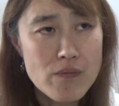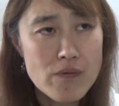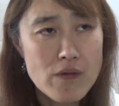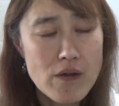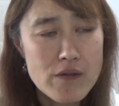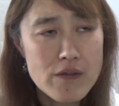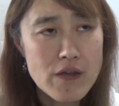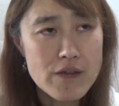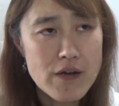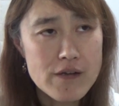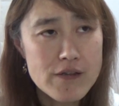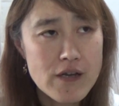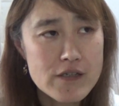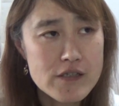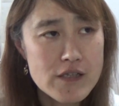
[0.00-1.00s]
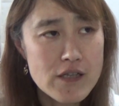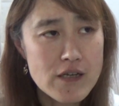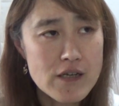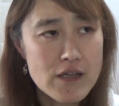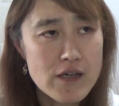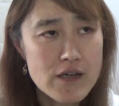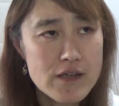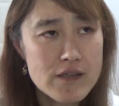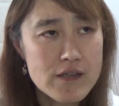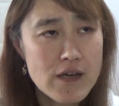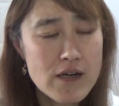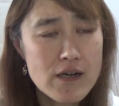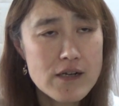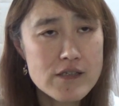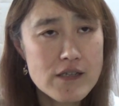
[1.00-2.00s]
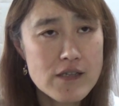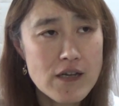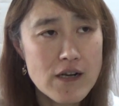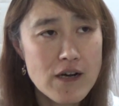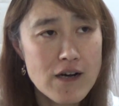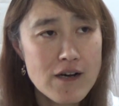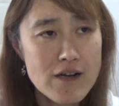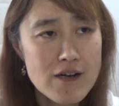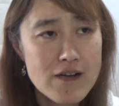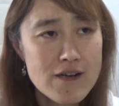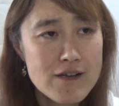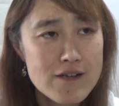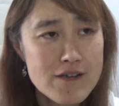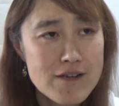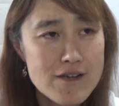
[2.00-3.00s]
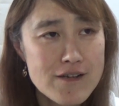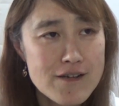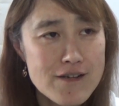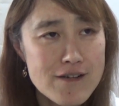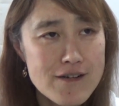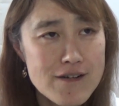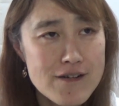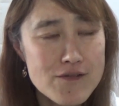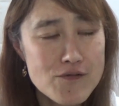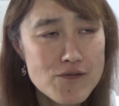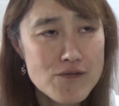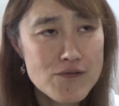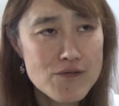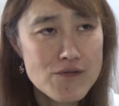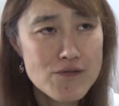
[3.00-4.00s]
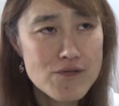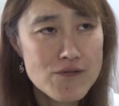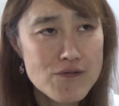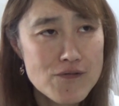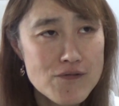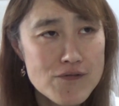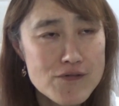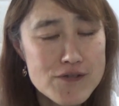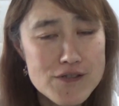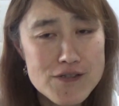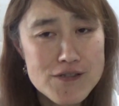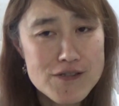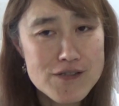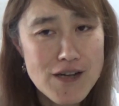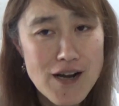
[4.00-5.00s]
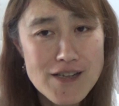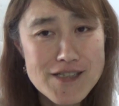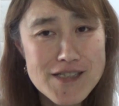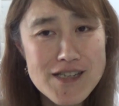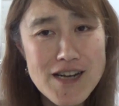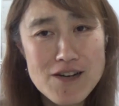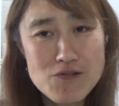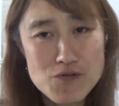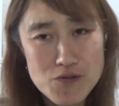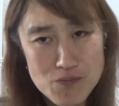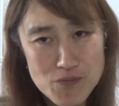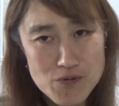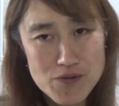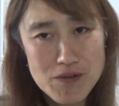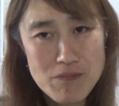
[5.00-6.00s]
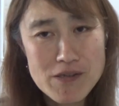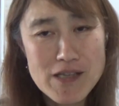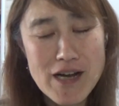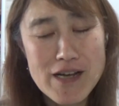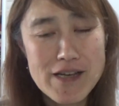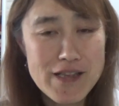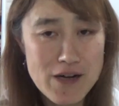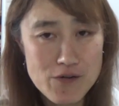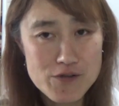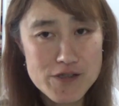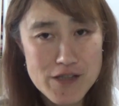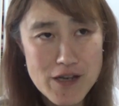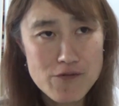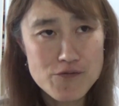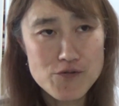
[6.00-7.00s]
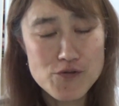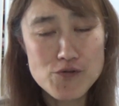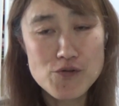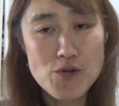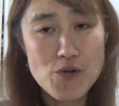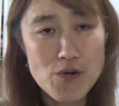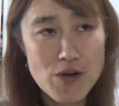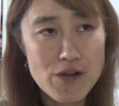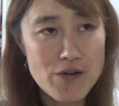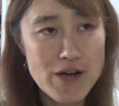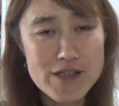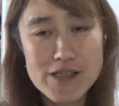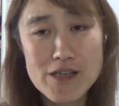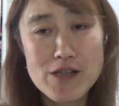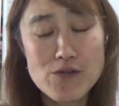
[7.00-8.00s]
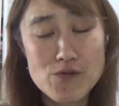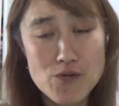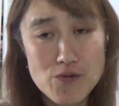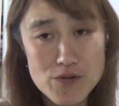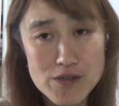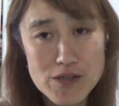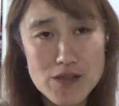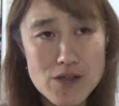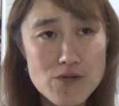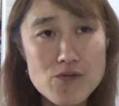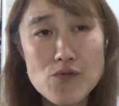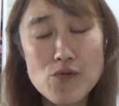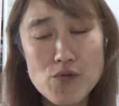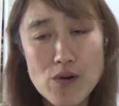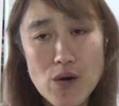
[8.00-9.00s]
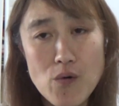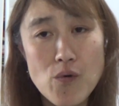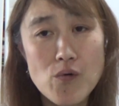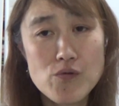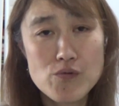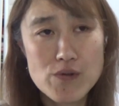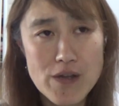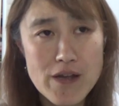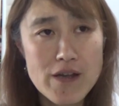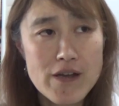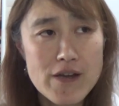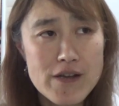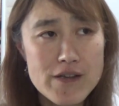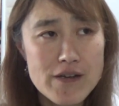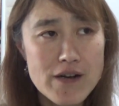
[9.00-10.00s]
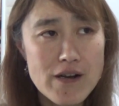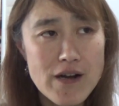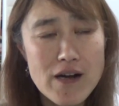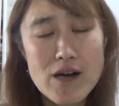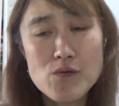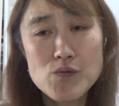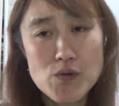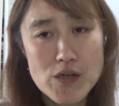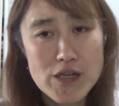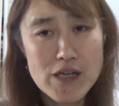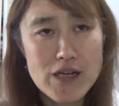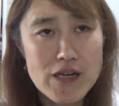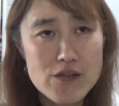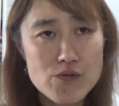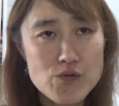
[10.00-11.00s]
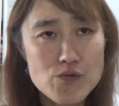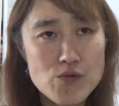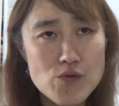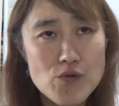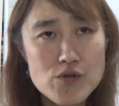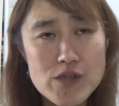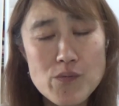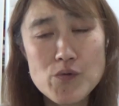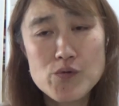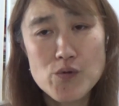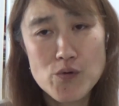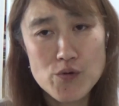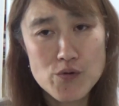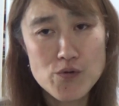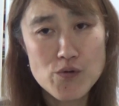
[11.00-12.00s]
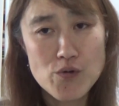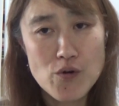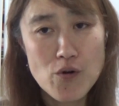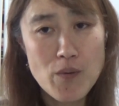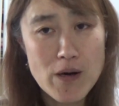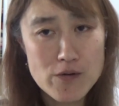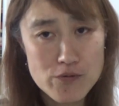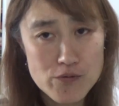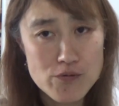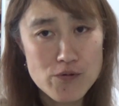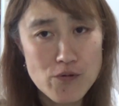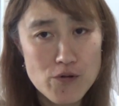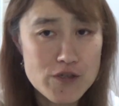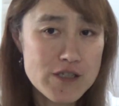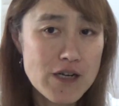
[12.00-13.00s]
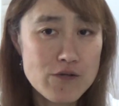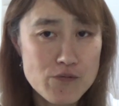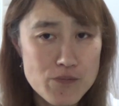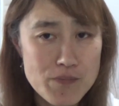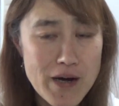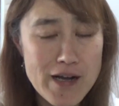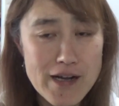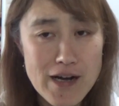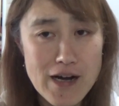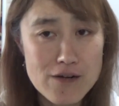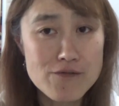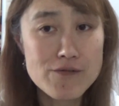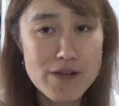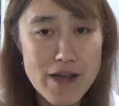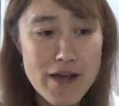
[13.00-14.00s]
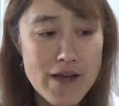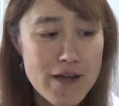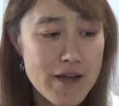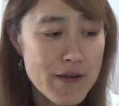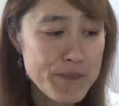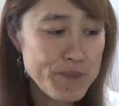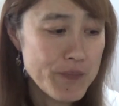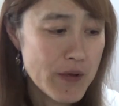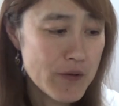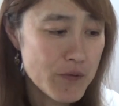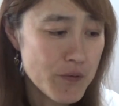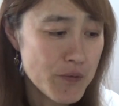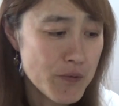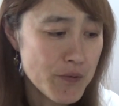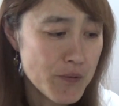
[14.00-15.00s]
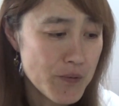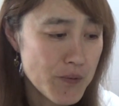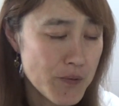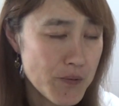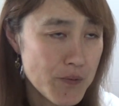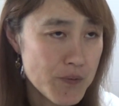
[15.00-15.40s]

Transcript: ななんだ何してたっけななんかしてたらあのー、あ違うと思ってまた上げ直して普通のあのあっチャンネルの方にということが起こるんでだからアカウント切り替えするとどうしてもそういう誤爆をしちゃう場合があるんであのー、